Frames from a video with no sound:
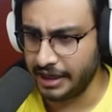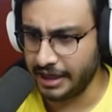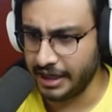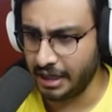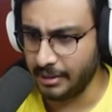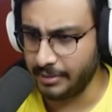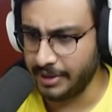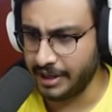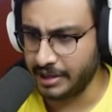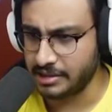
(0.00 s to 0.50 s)

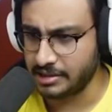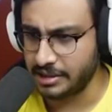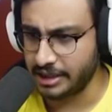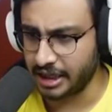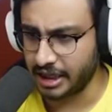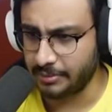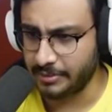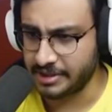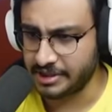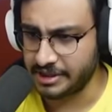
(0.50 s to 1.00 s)
हमें
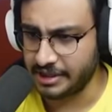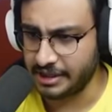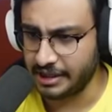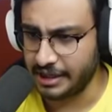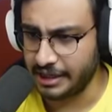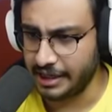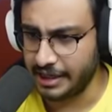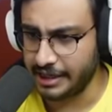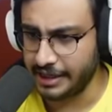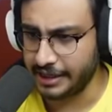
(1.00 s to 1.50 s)
स्टिकी पिस्टन
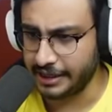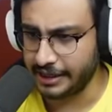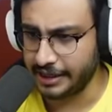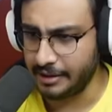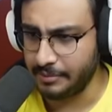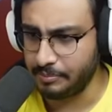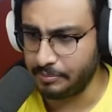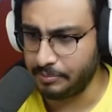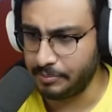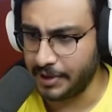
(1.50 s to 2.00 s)
लगाने
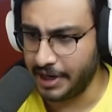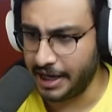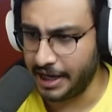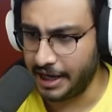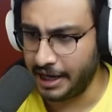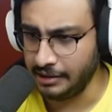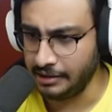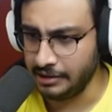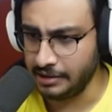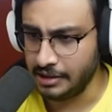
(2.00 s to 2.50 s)
के
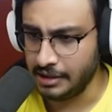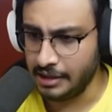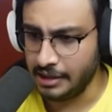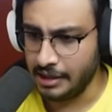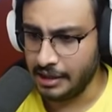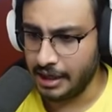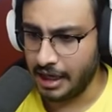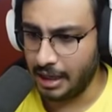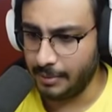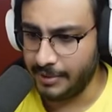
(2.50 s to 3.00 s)
बाद
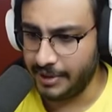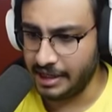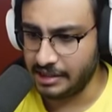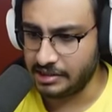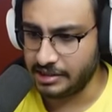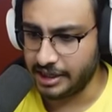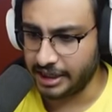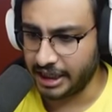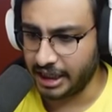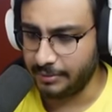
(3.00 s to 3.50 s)
हमें
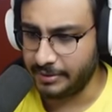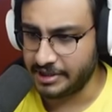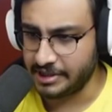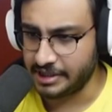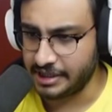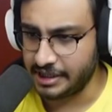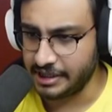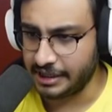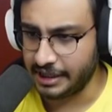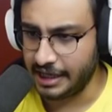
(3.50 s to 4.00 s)
स्टिकी
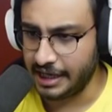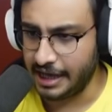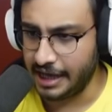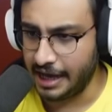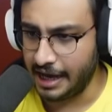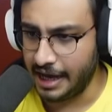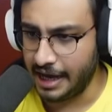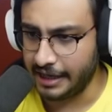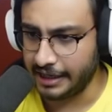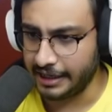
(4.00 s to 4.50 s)
पिस्टन के
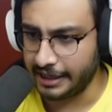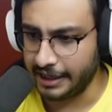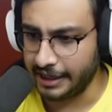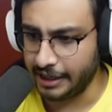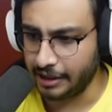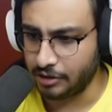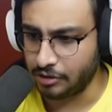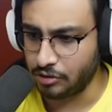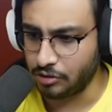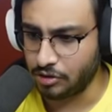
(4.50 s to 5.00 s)

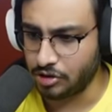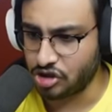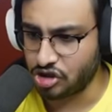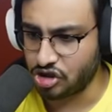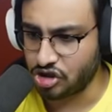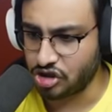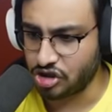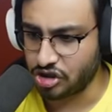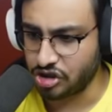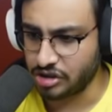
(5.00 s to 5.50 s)
आगे
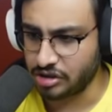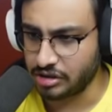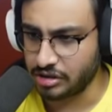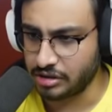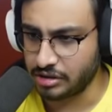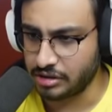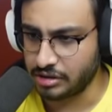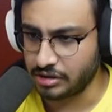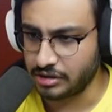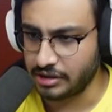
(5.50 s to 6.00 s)
कुछ
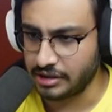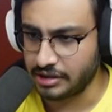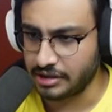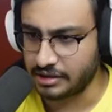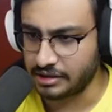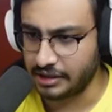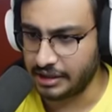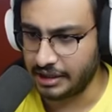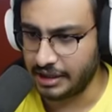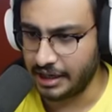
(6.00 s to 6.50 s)
इस
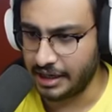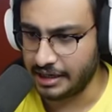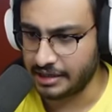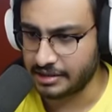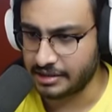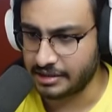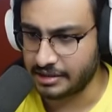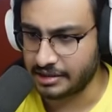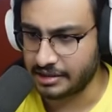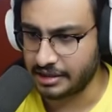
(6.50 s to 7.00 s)
तरह
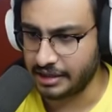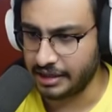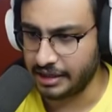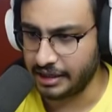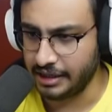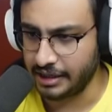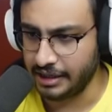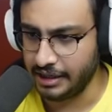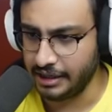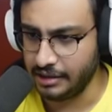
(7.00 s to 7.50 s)
से
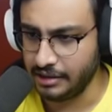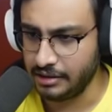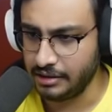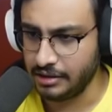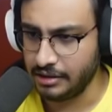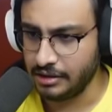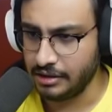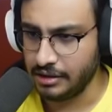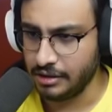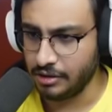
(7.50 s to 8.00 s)

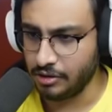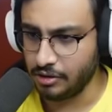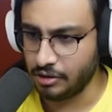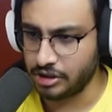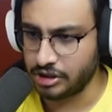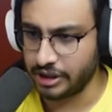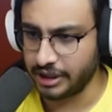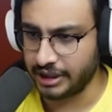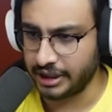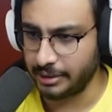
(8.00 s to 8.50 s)
और
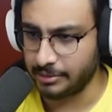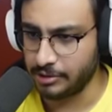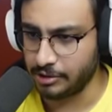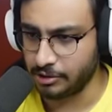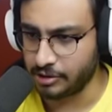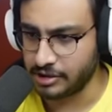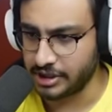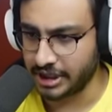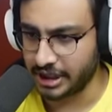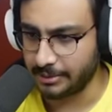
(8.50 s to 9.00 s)
शेट हम लोग
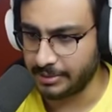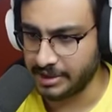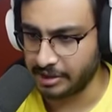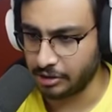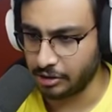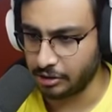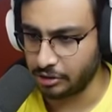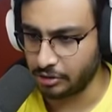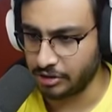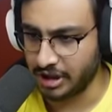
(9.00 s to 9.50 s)
को स्टिकी पिस्टन
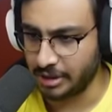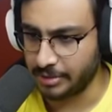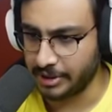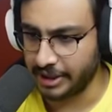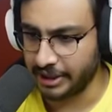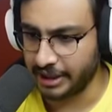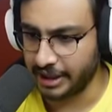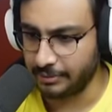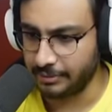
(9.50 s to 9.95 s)
को तोड़ना पड़ेगा एक